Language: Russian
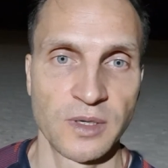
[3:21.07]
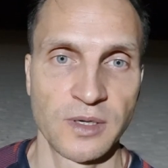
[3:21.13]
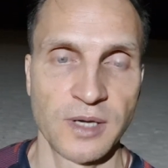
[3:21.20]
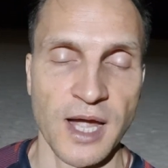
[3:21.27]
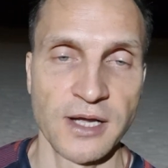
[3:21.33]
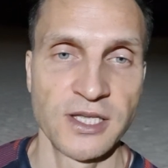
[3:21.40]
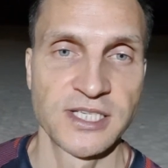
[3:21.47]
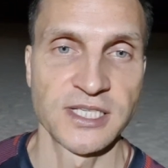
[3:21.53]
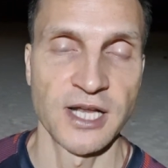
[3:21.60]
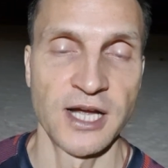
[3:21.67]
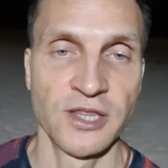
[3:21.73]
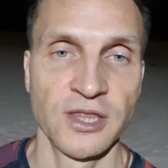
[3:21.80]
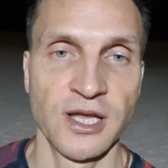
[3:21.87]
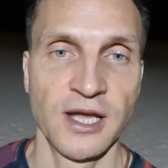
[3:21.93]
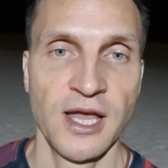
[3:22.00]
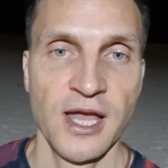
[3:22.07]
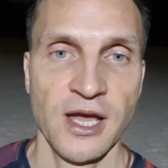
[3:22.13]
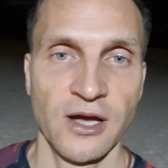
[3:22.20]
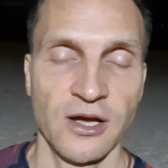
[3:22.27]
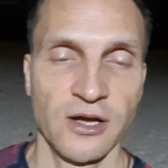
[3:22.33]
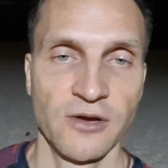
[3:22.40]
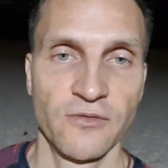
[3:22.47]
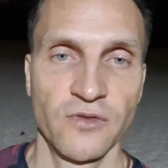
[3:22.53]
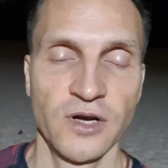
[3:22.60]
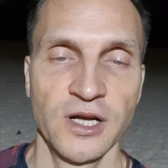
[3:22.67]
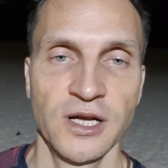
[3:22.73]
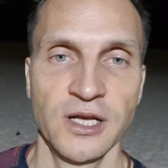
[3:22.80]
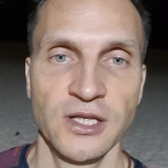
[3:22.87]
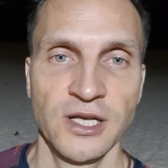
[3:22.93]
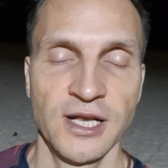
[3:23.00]
как ни странно, э,
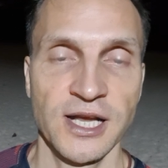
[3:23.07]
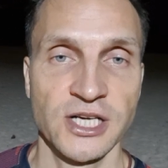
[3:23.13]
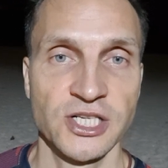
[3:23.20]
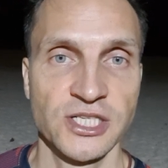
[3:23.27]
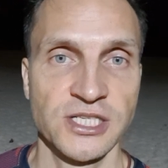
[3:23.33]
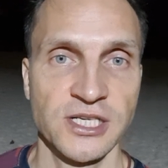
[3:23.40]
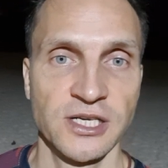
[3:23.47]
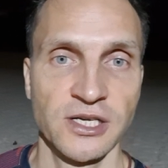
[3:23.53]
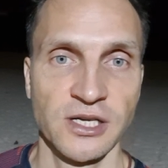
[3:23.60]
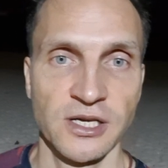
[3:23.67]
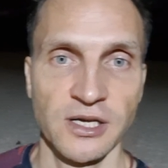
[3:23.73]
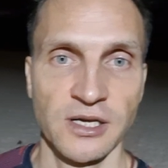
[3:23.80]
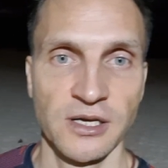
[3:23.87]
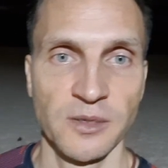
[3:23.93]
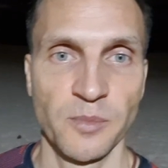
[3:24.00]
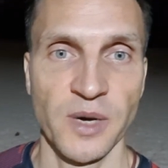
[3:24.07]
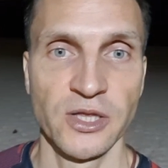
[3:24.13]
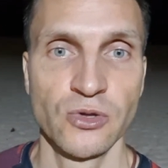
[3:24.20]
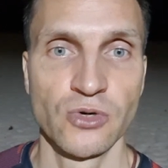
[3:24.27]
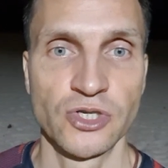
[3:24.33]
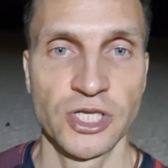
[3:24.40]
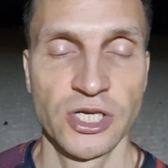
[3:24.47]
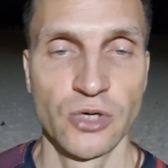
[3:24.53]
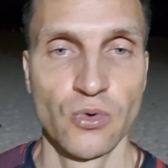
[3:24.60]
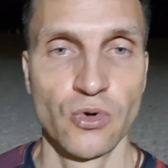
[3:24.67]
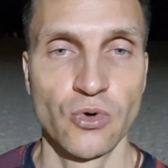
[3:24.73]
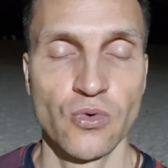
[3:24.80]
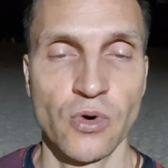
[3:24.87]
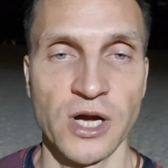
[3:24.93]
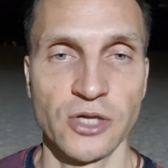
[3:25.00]
вы не ляжете под нож
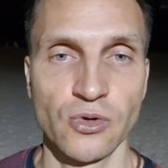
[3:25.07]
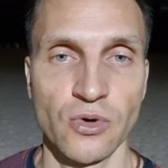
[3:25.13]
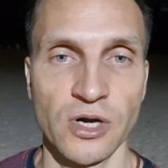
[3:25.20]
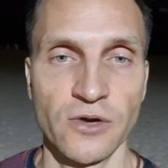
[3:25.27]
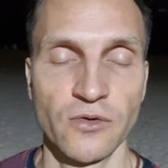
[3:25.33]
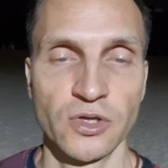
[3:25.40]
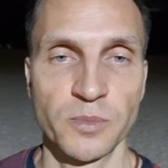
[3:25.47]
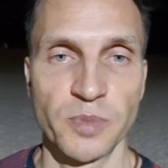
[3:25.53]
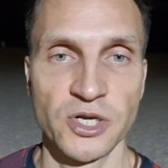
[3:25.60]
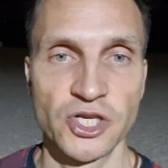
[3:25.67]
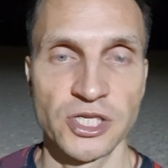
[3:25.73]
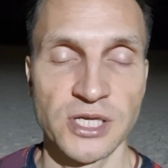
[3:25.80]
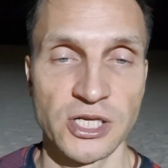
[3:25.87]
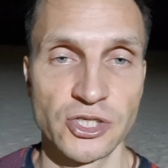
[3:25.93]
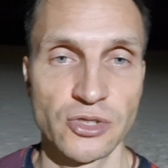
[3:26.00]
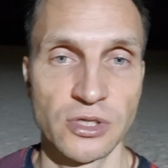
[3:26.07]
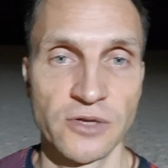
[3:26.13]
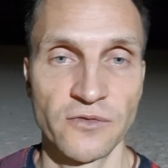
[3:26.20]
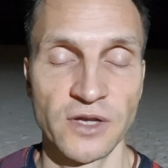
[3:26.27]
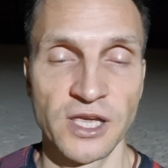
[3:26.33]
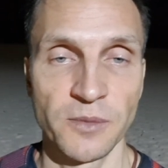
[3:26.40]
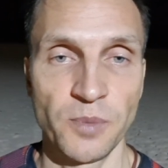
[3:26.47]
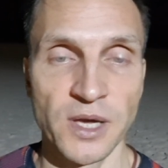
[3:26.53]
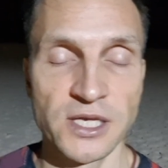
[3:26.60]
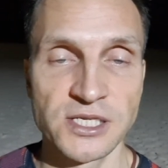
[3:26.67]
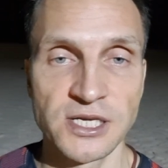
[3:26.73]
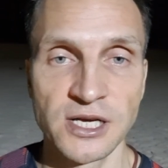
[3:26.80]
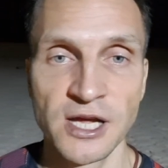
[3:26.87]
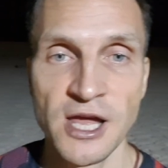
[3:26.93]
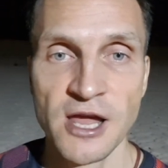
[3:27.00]
хирургу, который вот прочитал что-то в
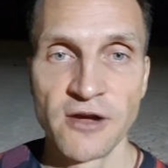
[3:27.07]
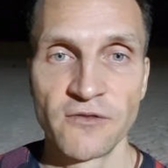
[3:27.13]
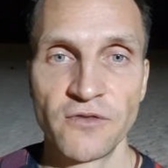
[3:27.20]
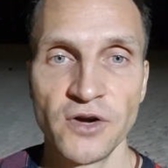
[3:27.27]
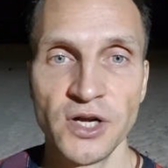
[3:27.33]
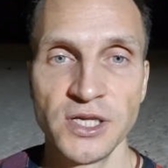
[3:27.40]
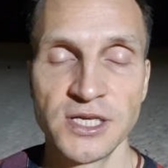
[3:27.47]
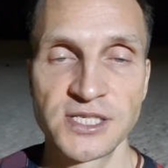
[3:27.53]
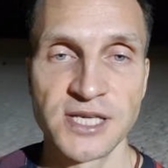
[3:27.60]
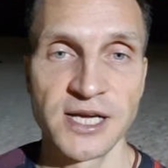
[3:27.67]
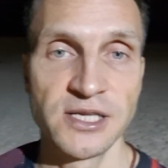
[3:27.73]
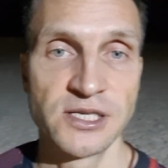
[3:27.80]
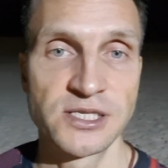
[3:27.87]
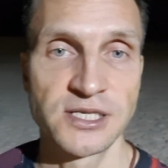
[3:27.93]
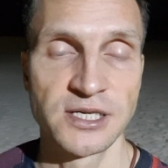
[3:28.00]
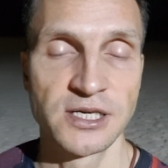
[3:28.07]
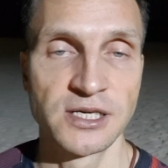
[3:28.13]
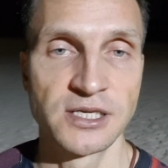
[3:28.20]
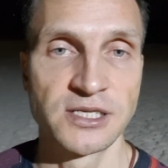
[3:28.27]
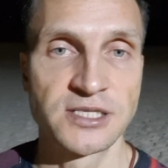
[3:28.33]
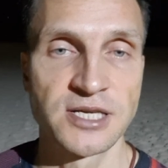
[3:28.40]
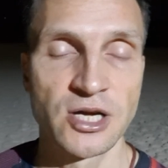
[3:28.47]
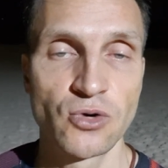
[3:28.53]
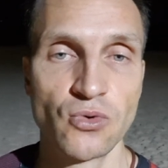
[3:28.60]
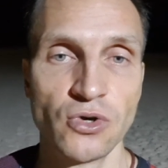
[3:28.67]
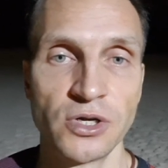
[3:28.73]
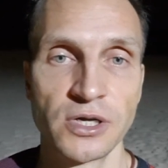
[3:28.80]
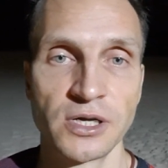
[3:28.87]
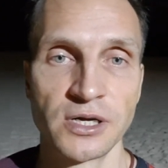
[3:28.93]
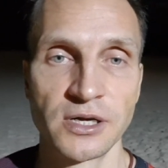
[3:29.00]
Википедии, вы не сядете за руль
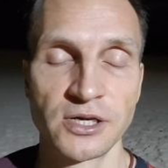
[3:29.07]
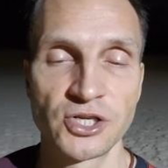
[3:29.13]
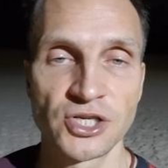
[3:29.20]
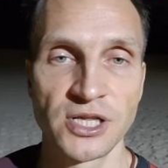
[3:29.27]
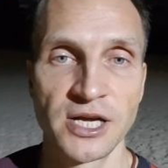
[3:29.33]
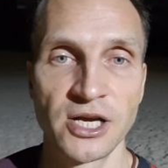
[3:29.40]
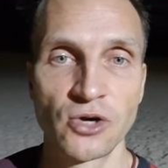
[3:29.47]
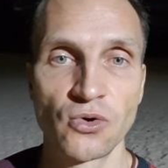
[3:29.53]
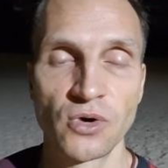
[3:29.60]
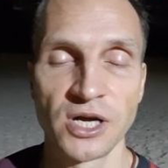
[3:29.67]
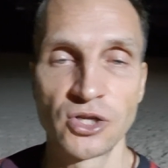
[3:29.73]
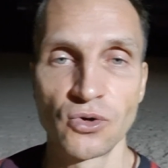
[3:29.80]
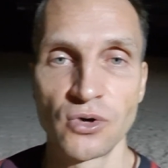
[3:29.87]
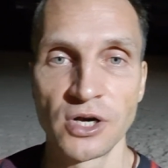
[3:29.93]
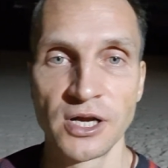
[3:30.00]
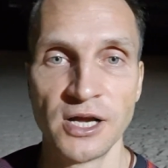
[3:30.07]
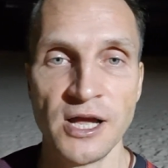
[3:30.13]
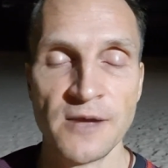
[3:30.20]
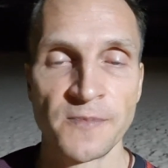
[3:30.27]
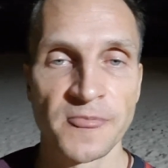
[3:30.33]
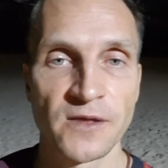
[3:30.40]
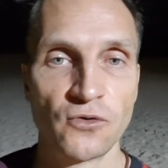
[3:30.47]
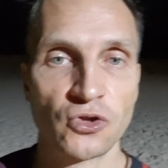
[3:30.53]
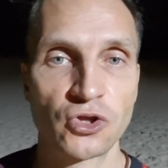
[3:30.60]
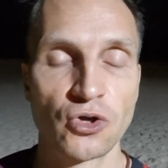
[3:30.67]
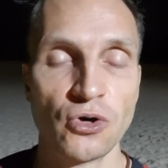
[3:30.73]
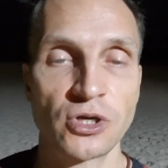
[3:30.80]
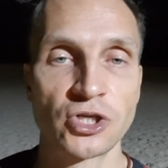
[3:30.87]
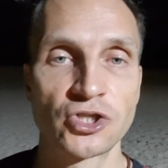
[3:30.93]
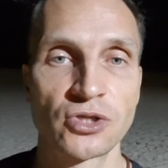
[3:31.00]
э, к человеку, который вот
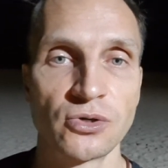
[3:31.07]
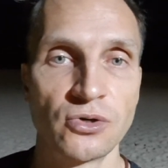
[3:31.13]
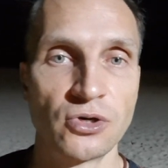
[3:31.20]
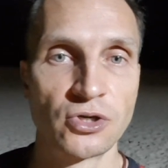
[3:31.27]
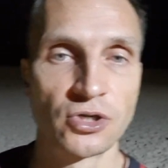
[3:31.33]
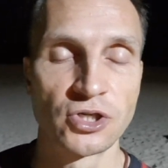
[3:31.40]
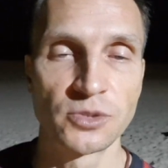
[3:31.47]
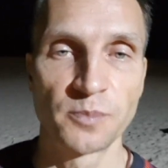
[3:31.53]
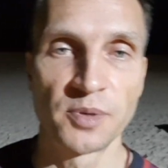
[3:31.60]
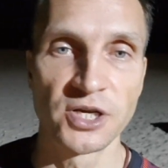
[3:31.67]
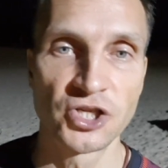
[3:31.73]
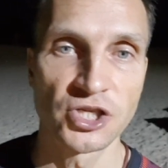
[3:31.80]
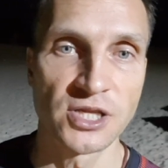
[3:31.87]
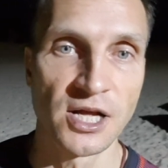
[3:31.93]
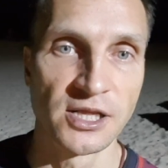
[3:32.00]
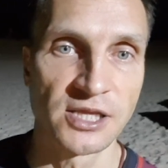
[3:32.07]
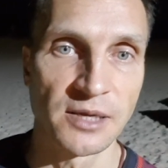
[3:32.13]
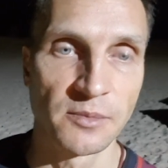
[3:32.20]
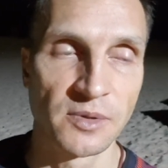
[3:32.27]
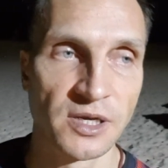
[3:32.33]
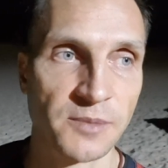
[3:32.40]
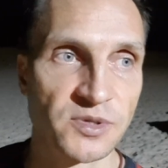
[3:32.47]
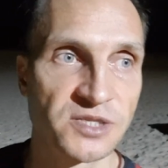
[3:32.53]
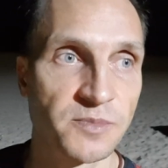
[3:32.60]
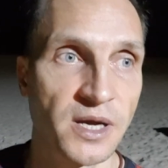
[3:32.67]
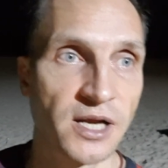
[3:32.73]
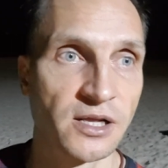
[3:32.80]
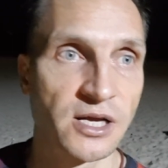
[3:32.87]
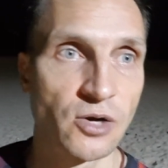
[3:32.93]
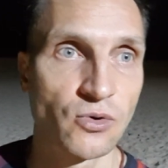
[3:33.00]
только что прочитал там или
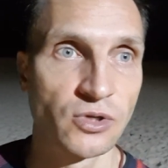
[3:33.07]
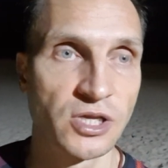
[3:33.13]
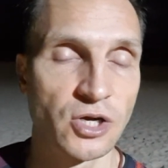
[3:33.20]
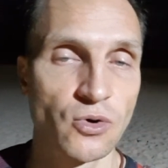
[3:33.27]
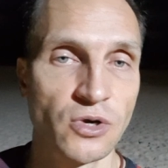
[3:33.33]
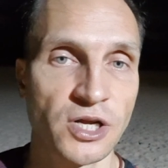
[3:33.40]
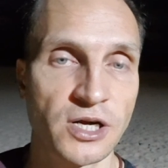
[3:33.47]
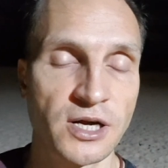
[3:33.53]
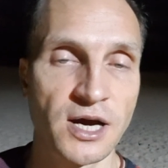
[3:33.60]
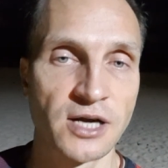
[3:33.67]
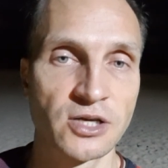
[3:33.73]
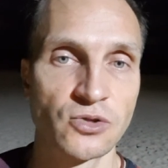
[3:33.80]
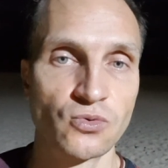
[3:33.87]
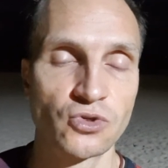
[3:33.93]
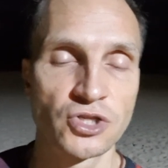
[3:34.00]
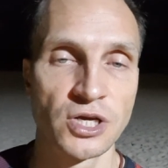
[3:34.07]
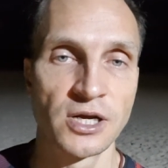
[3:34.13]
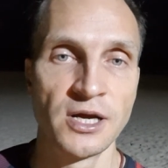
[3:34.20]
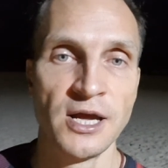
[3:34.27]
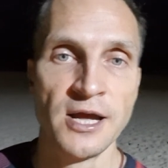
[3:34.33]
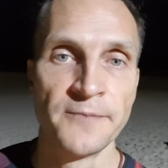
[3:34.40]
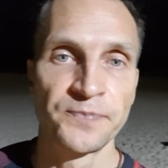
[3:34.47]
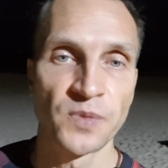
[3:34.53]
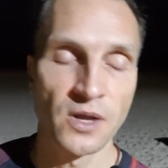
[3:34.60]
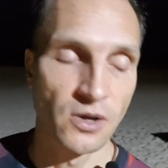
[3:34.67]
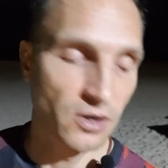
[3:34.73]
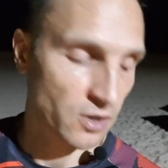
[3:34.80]
посмотрел какой-то ролик, как нужно э,